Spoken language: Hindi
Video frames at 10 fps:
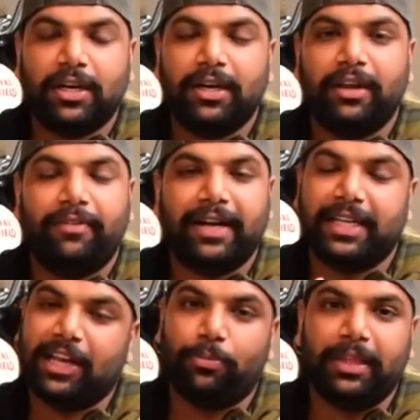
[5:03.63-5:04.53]
का
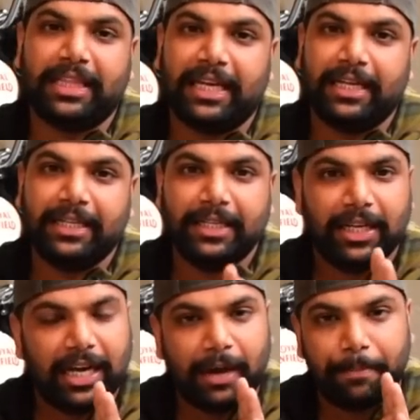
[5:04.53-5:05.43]
इफेक्ट देखने को मिलता है
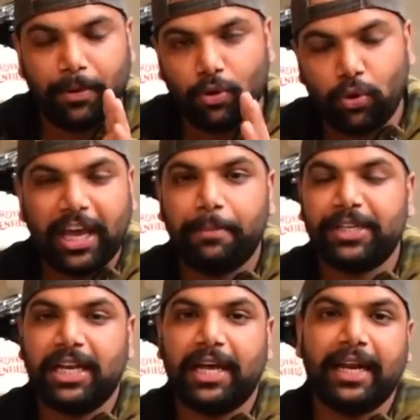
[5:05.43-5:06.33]
आप लो गेयर
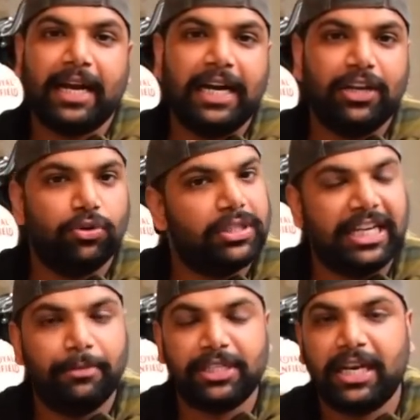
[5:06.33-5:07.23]
पर चला रहे हैं गाड़ी को
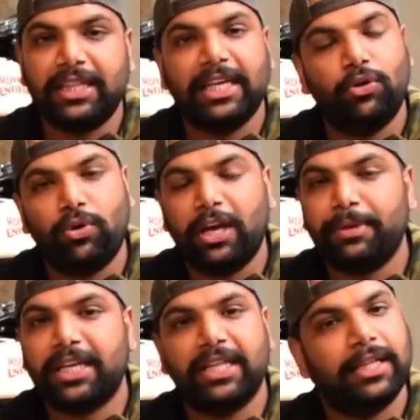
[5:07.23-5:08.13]
सिटी में चलाते हैं लो
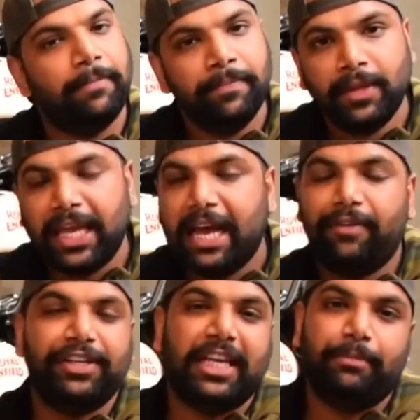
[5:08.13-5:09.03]
गेयर पर चलाते हैं
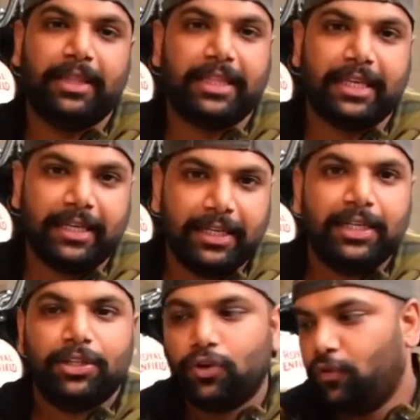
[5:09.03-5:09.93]
एवरेज नहीं मिलती है
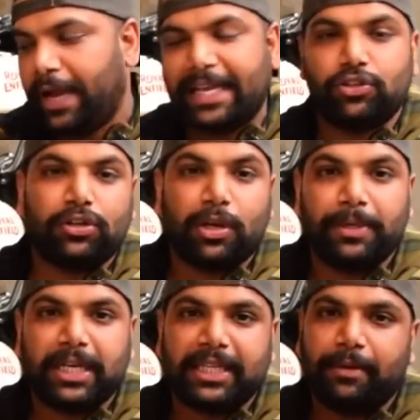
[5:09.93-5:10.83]
तो वो एग्जॉस्ट
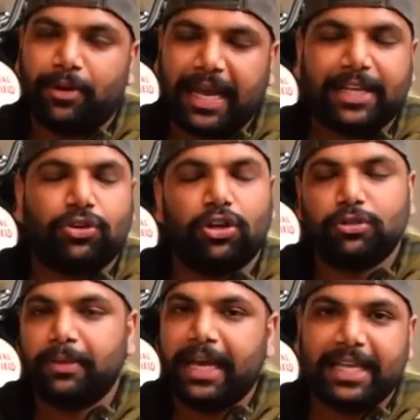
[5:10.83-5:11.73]
के जाता है बट
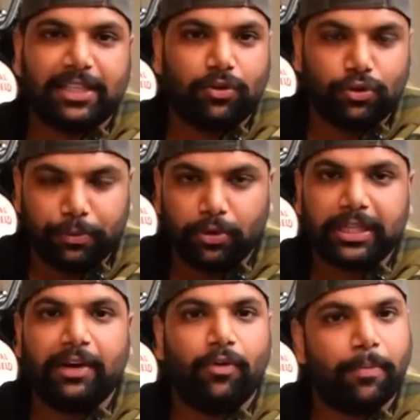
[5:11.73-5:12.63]
एग्जॉस्ट में ऐसा कुछ भी नहीं
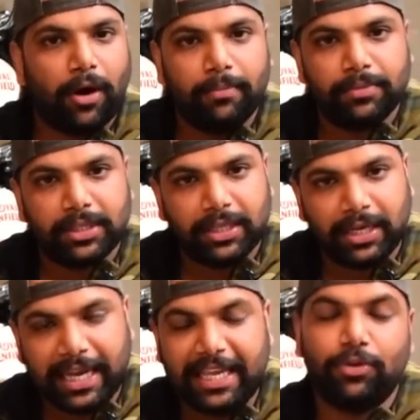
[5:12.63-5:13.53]
होता है वो प्रॉब्लम्स
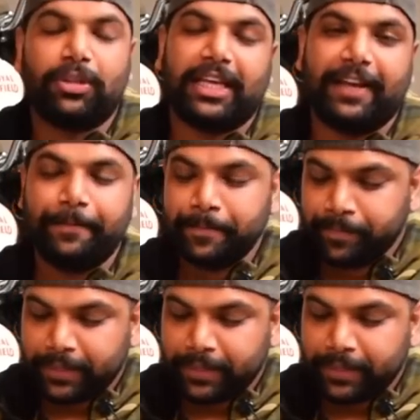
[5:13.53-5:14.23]
नहीं होते हैं